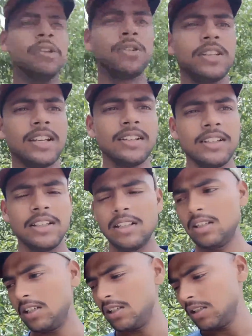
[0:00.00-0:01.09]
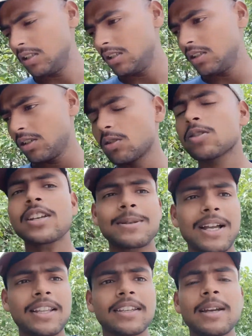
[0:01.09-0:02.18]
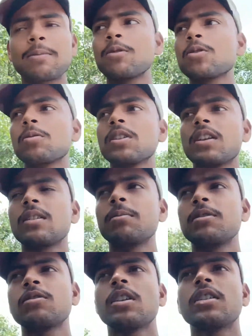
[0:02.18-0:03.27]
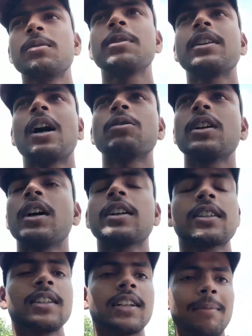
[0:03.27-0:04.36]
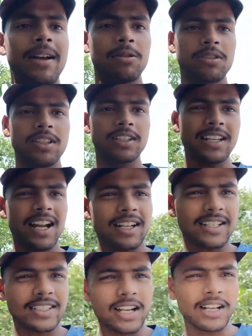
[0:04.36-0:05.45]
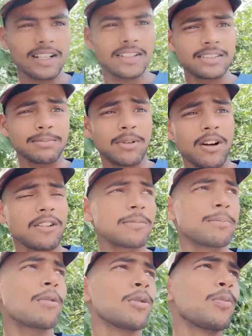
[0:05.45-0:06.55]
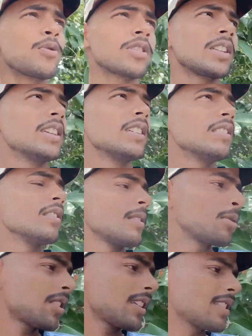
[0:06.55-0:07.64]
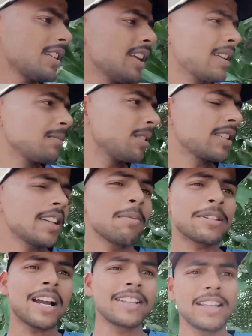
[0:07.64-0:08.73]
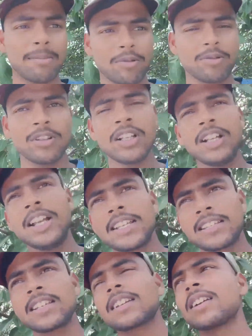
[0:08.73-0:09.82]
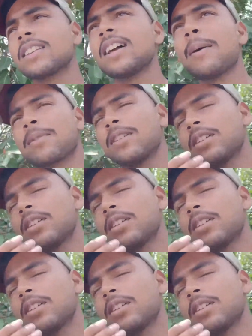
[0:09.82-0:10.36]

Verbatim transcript: खिली हुई है सोचा कि बता दें कि आपको यूट्यूब की जर्नी में जर्नी में क्या होता है कितनी कमाई होती है क्या कैसा है माहौल बहुत लोग पूछते थे तो सोचा कि चलिए आज मन क्या बधाई दिया आपको शेयर कर दें आपके